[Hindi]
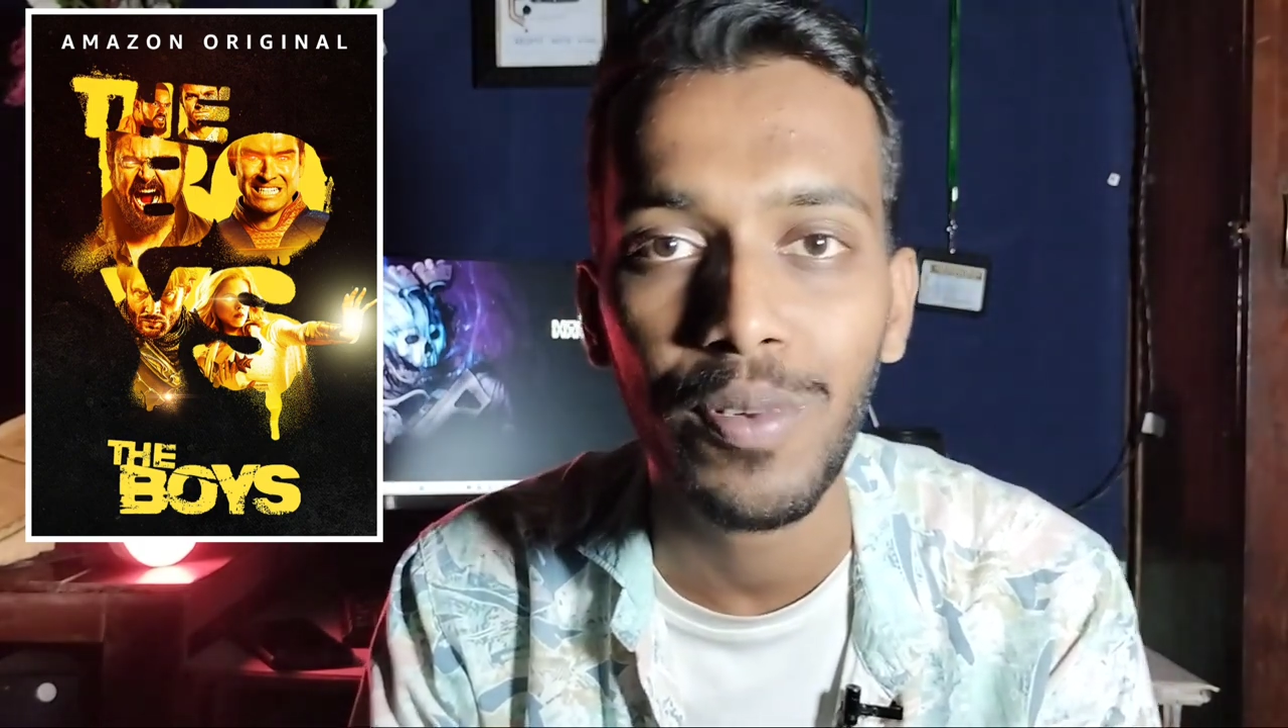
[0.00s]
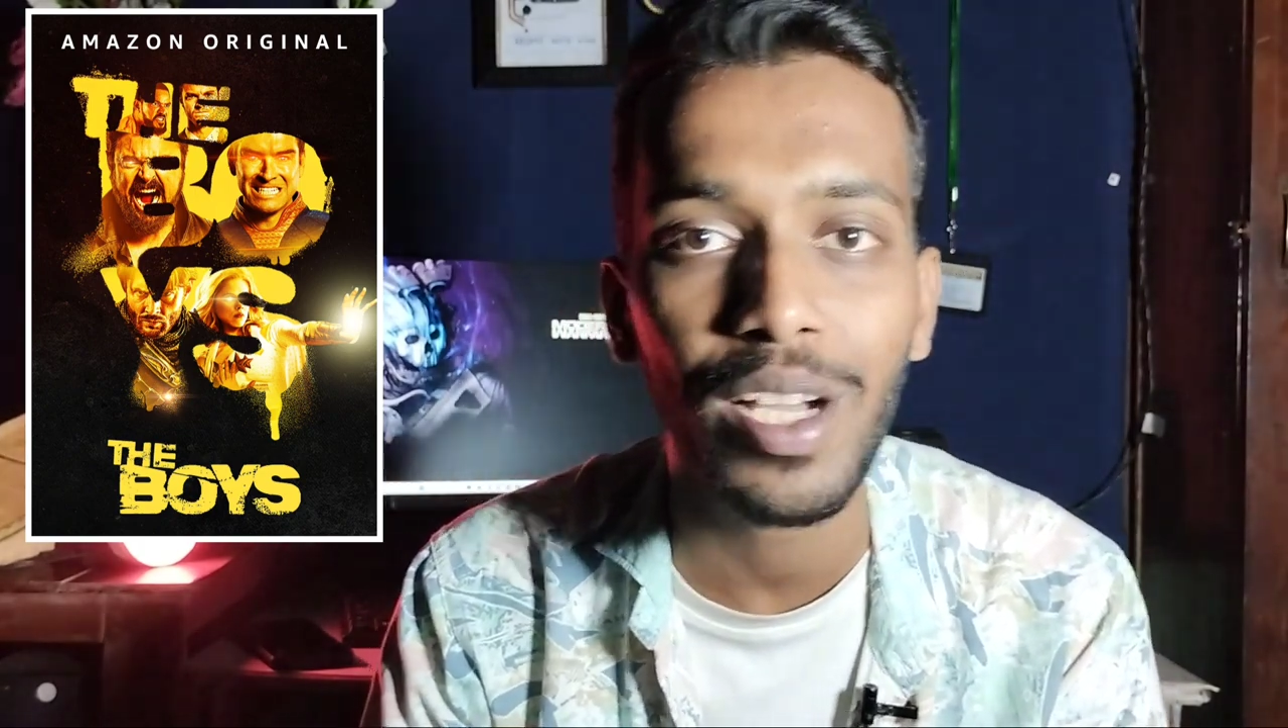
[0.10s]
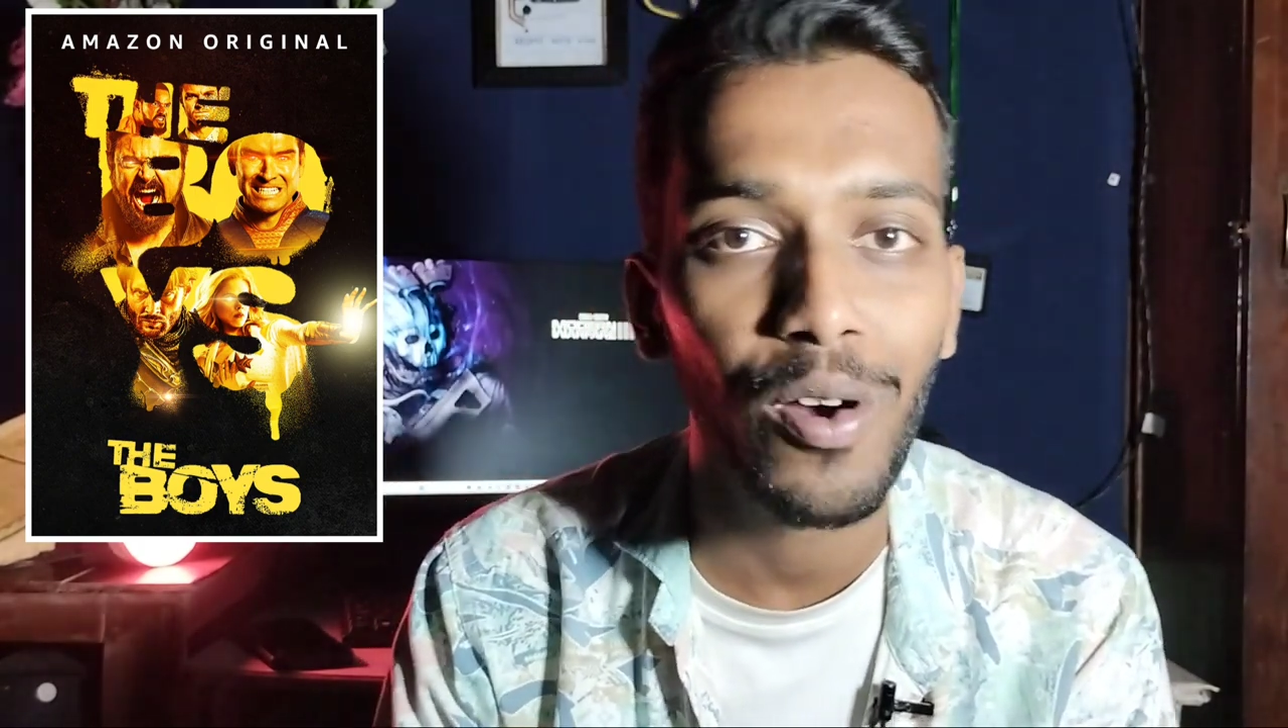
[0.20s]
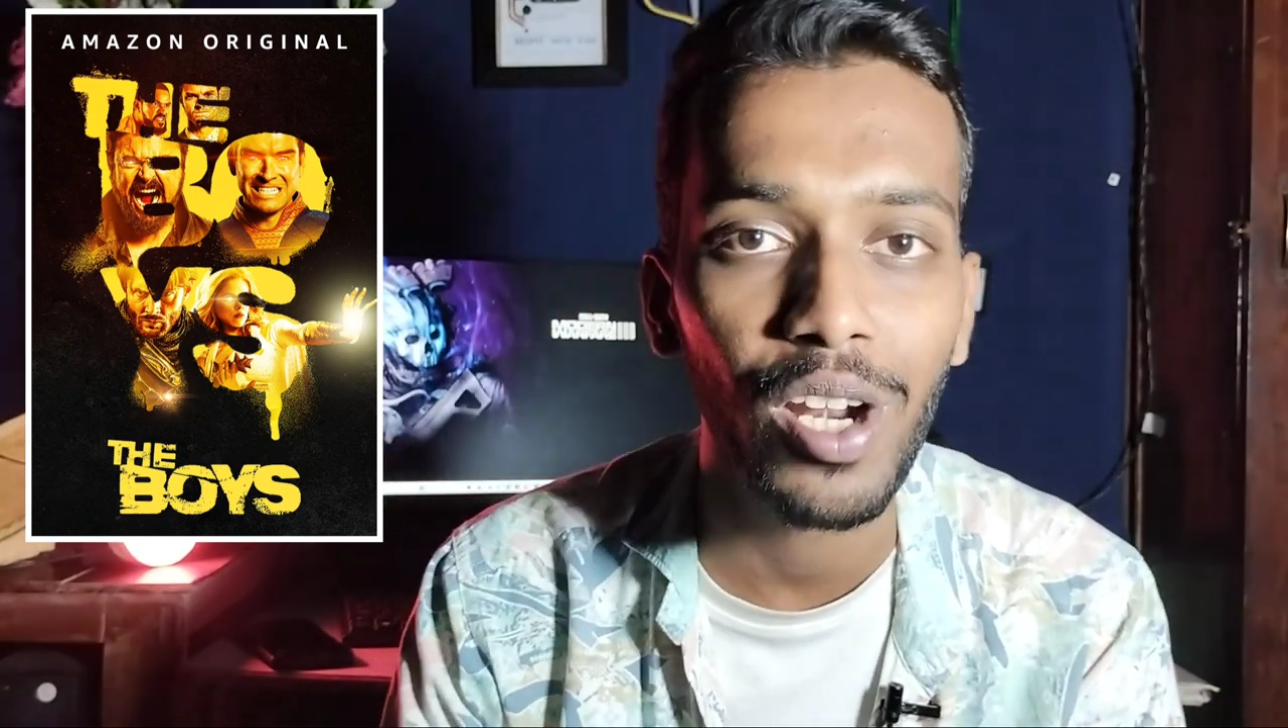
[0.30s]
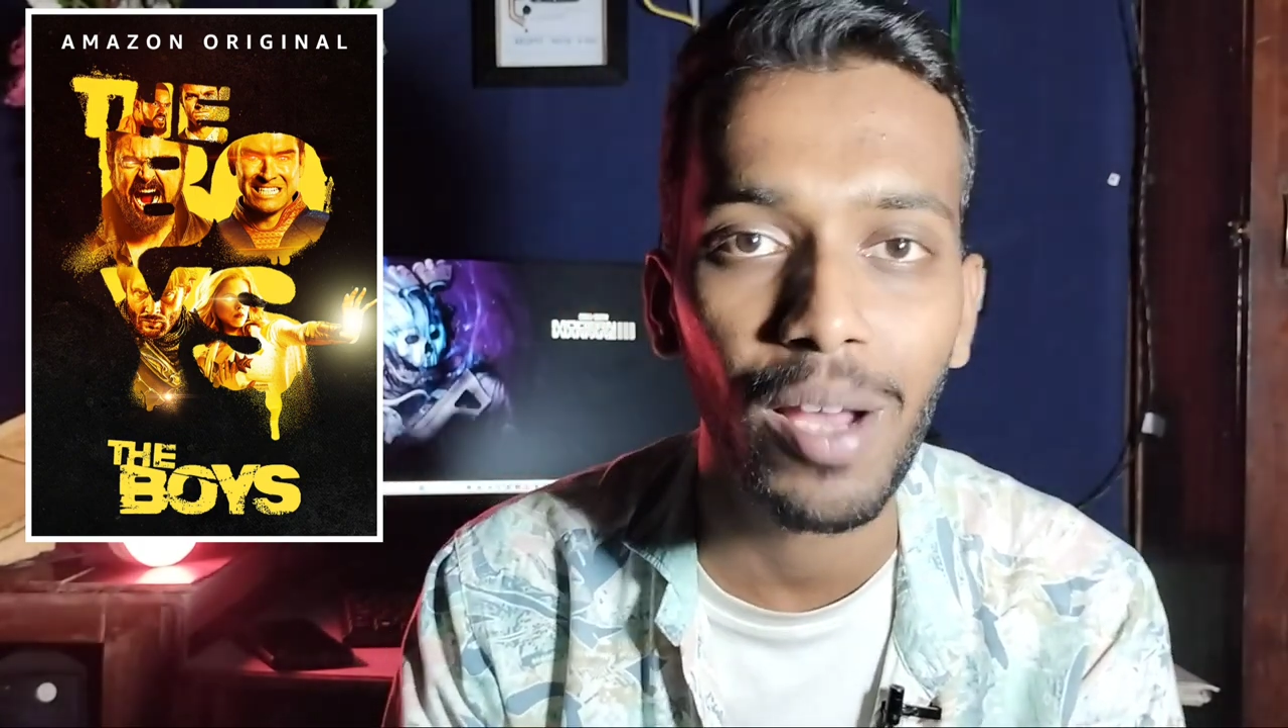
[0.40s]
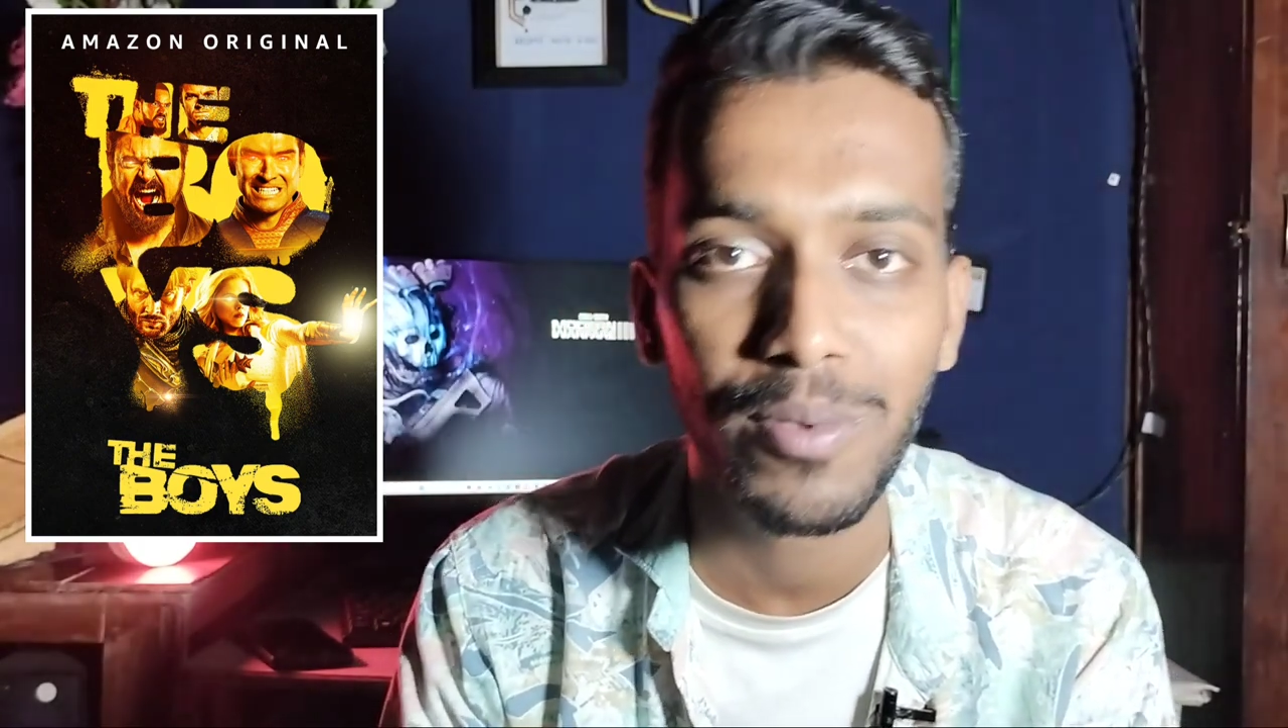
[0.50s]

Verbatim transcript: विवेक और